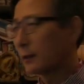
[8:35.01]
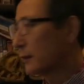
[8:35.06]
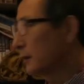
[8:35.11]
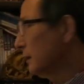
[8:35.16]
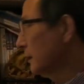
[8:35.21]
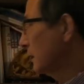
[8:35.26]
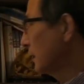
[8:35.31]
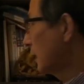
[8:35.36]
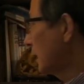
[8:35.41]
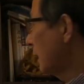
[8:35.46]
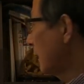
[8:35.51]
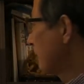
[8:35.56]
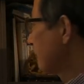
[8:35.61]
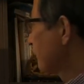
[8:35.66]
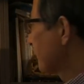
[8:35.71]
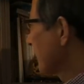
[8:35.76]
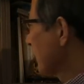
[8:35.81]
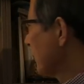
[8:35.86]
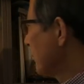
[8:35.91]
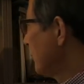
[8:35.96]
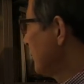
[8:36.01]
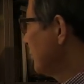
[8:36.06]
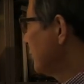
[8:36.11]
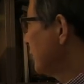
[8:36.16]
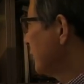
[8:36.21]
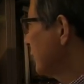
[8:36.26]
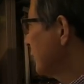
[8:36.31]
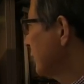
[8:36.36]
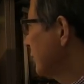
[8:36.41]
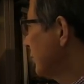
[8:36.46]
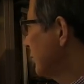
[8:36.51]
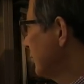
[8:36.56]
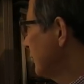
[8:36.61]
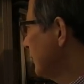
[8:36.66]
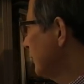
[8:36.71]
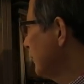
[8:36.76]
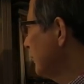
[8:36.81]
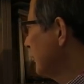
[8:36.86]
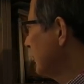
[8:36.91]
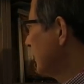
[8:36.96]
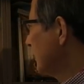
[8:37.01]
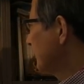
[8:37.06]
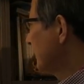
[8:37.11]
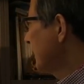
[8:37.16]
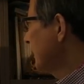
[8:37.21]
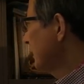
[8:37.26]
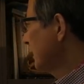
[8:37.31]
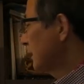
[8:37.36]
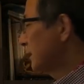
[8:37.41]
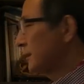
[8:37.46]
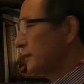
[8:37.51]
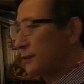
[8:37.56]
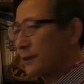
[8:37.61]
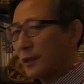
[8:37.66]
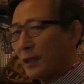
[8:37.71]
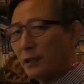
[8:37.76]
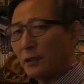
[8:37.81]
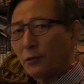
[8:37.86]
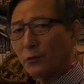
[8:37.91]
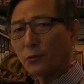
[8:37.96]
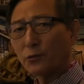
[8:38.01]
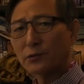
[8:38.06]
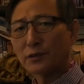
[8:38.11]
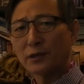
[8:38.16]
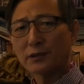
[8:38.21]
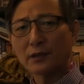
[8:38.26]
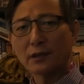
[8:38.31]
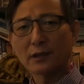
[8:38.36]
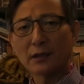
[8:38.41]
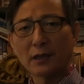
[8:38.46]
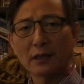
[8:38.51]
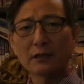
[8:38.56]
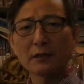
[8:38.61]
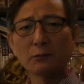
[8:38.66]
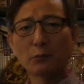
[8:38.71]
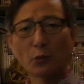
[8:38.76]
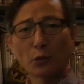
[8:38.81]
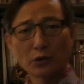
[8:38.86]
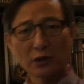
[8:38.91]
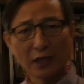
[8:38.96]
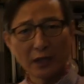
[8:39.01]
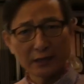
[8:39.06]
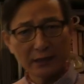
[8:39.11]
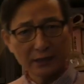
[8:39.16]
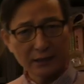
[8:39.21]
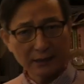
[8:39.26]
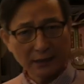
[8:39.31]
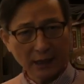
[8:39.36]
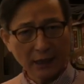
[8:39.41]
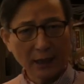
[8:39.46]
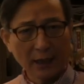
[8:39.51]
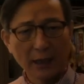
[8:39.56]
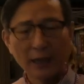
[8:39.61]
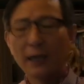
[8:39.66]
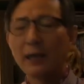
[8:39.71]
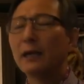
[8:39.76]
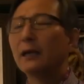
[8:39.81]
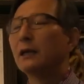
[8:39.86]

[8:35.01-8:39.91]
그러니까 이 식신이 편간을 제대로 제사를 하지 못하니까